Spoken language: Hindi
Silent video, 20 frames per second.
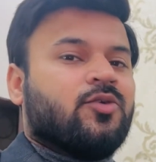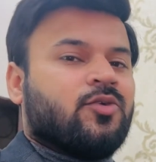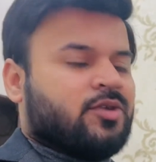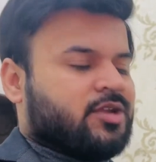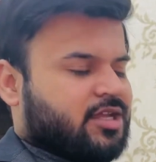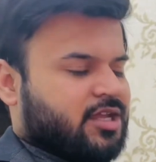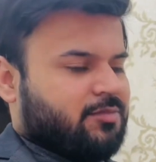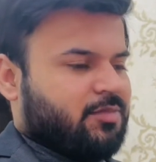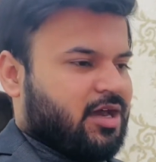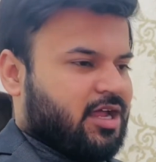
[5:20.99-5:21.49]

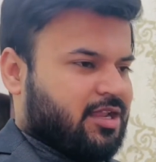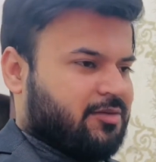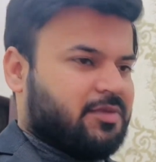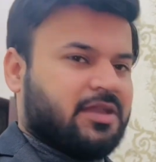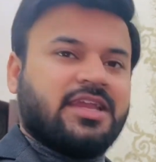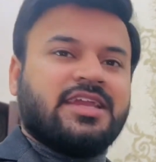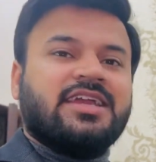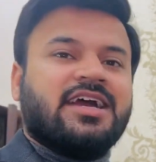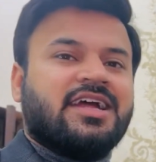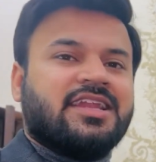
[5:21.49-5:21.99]
उनके बारे
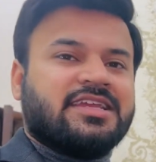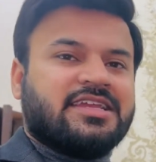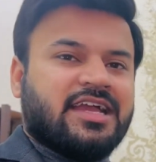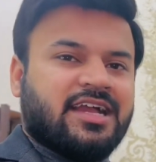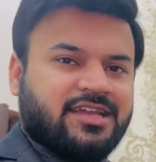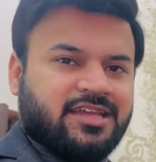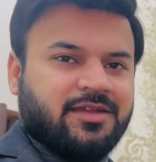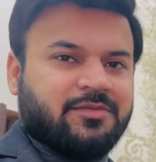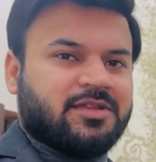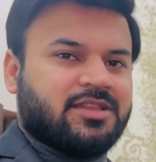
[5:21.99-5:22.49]
में कि यार
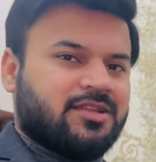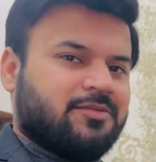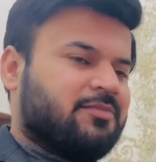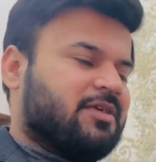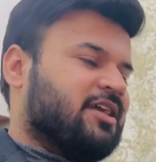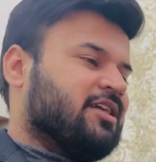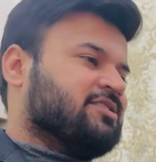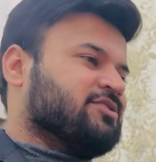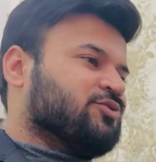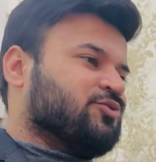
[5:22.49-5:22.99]
क्या क्या मतलब
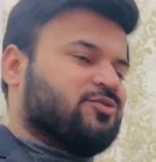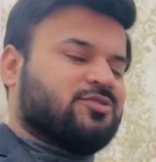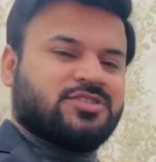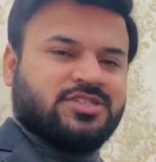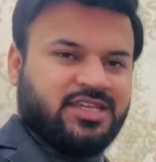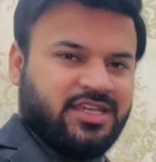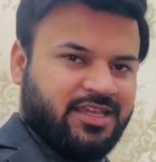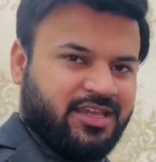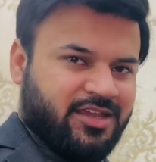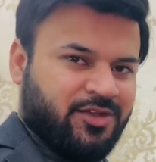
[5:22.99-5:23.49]
मैं सोच
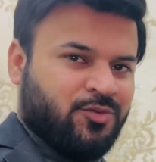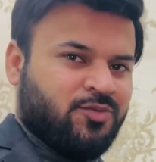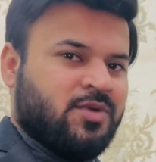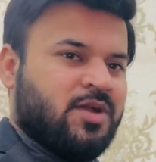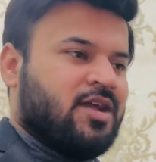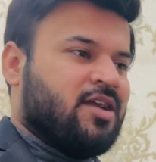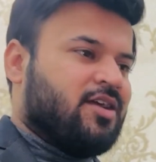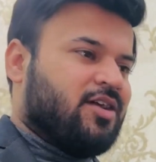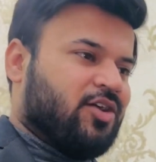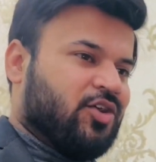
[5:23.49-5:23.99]
के गया
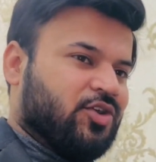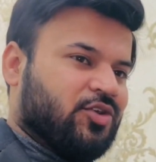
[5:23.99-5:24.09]
हूँ